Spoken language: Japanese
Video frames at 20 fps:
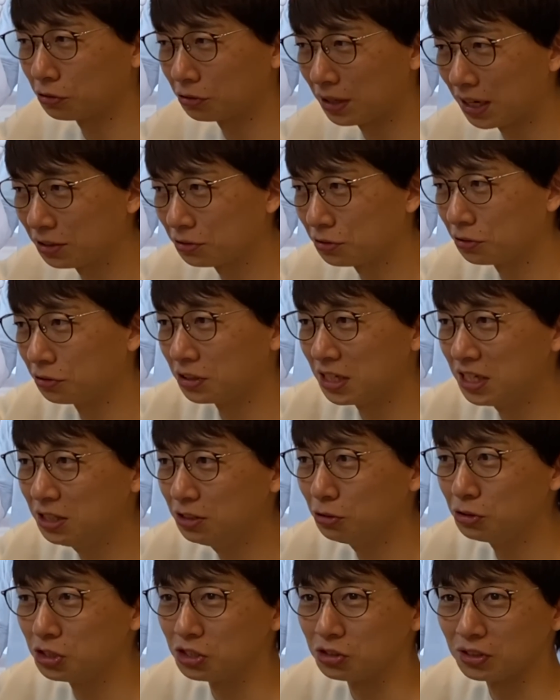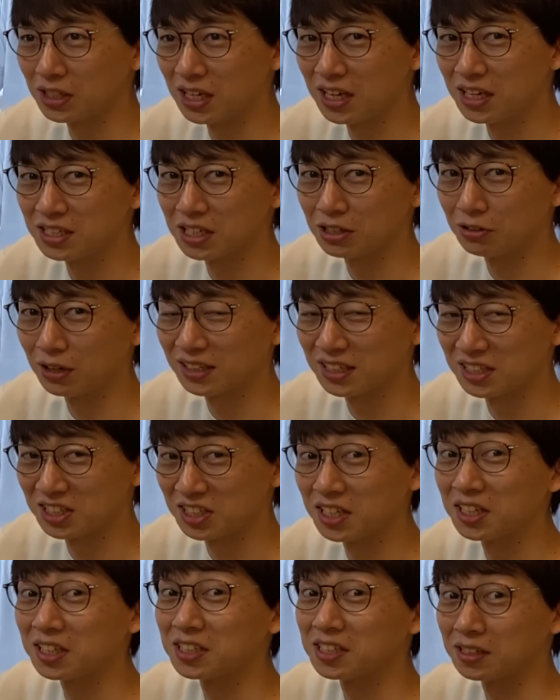側のそのインド人の経営者の話
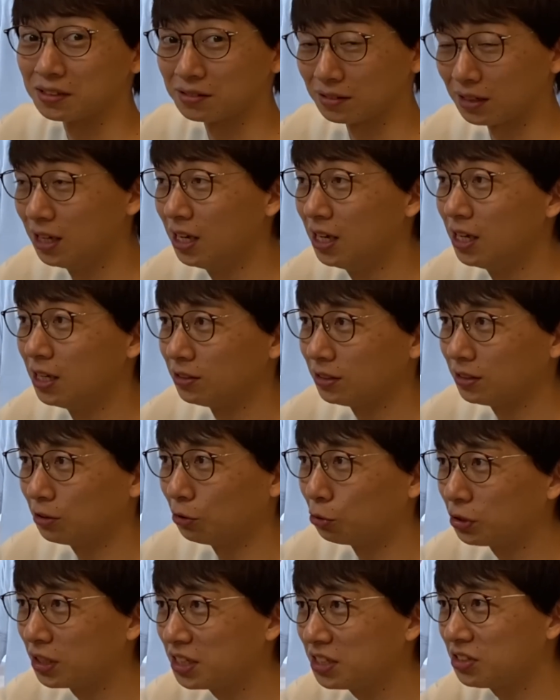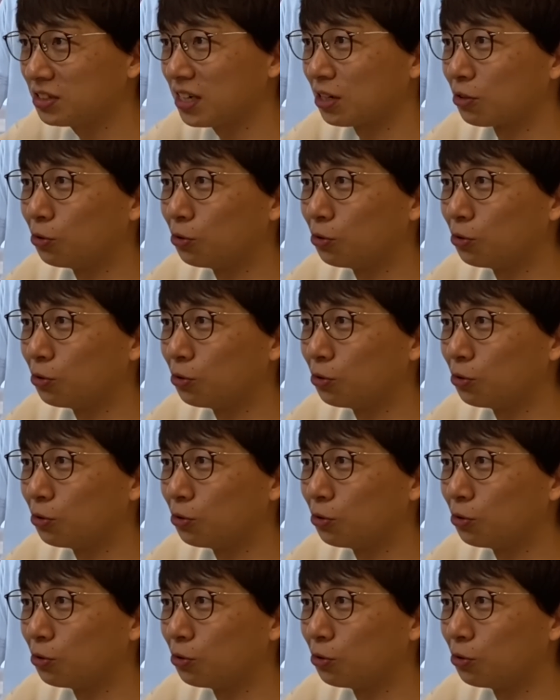出てきたじゃないですか。それと興津が